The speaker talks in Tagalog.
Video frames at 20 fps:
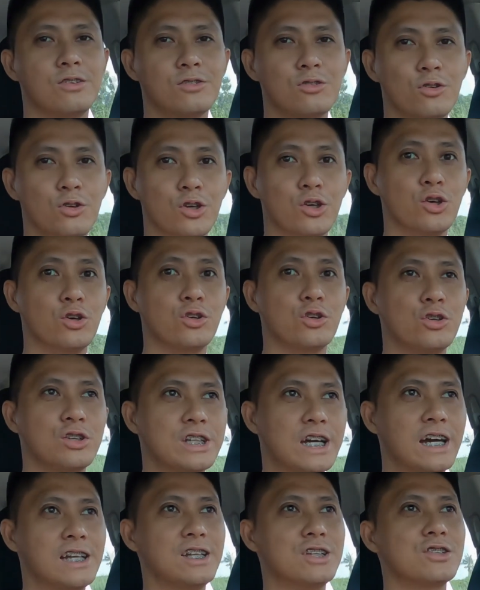So yun yung
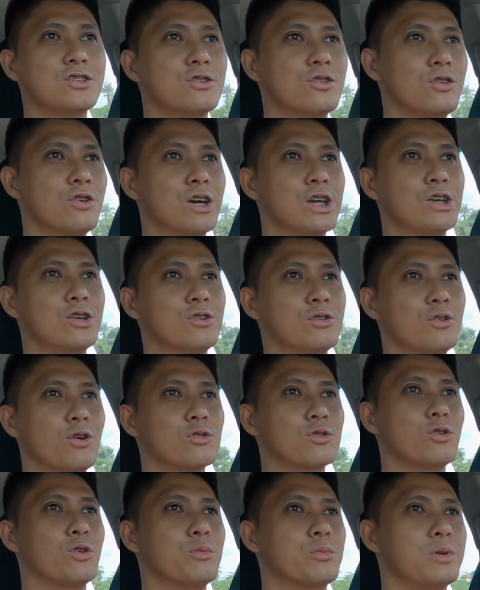challenge ko
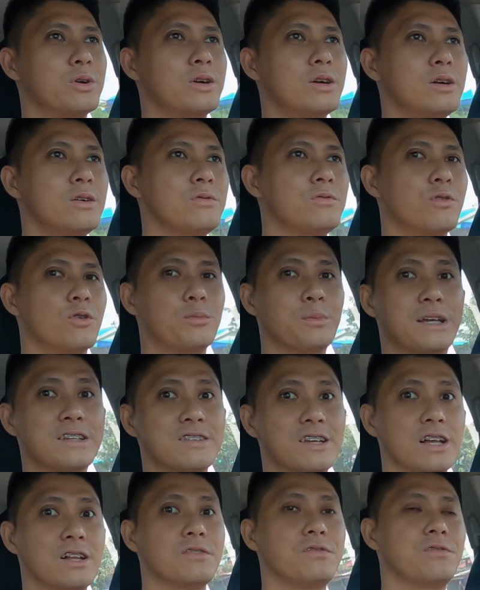ngayong October for
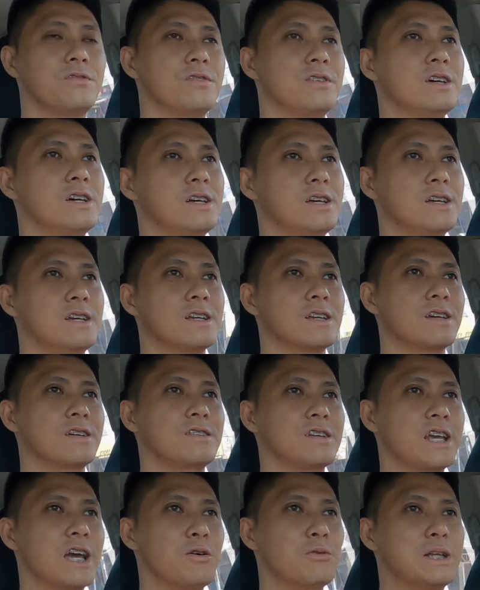myself
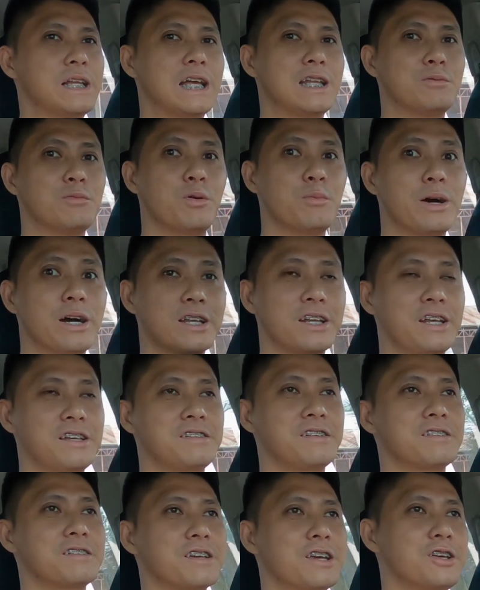kasi nga wala namang mga
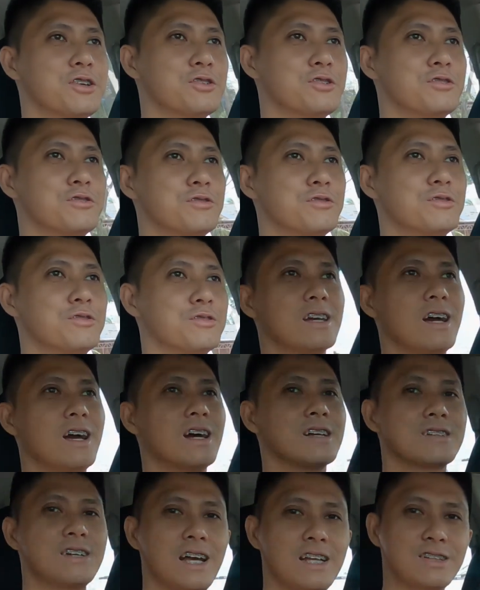races ngayon.
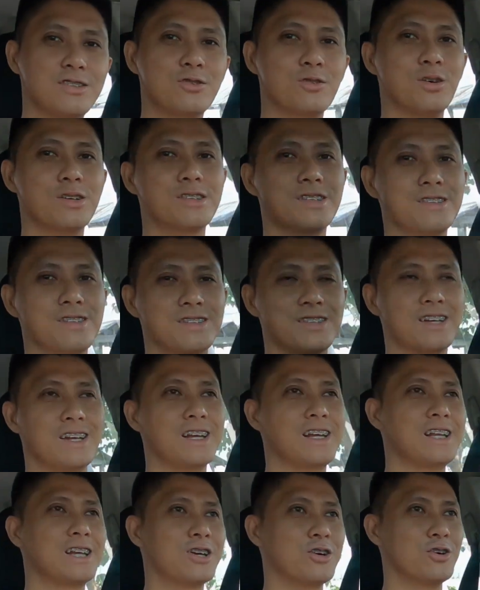Ang challenge ko kasi sa
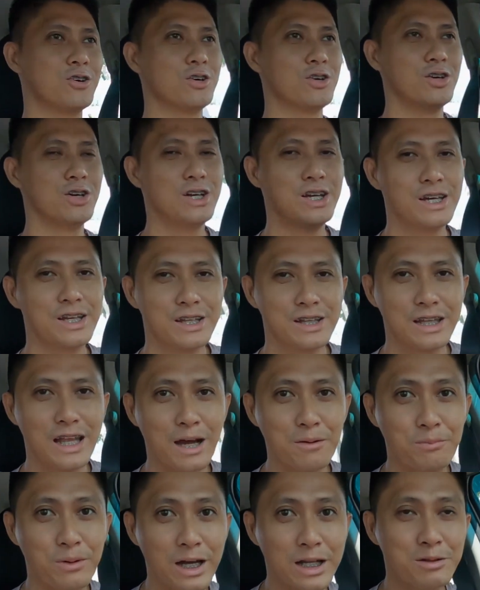sarili ko
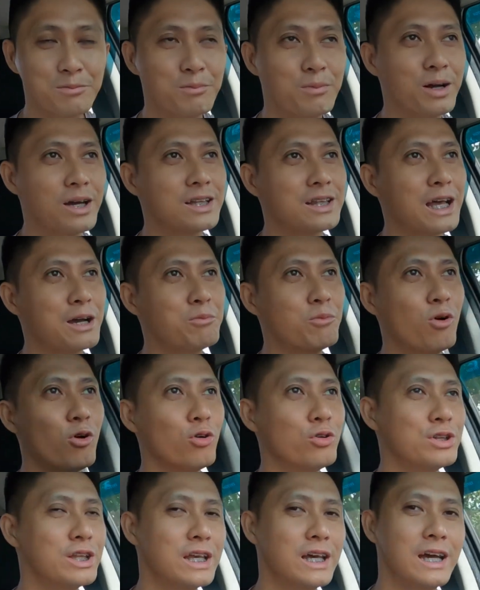dapat
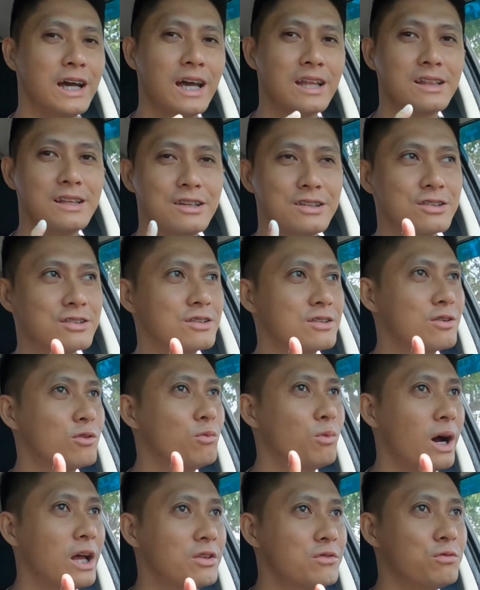makatakbo ko ng at least
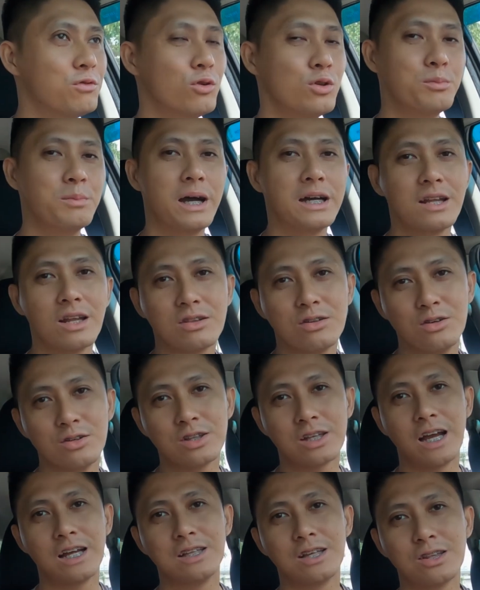one full
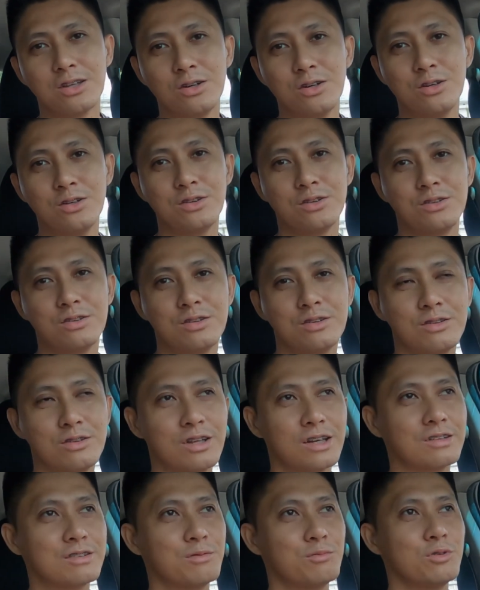marathon kada taon
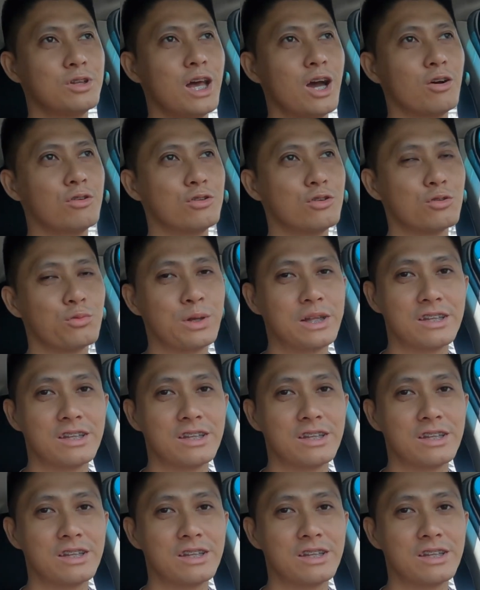nagsimula ako noong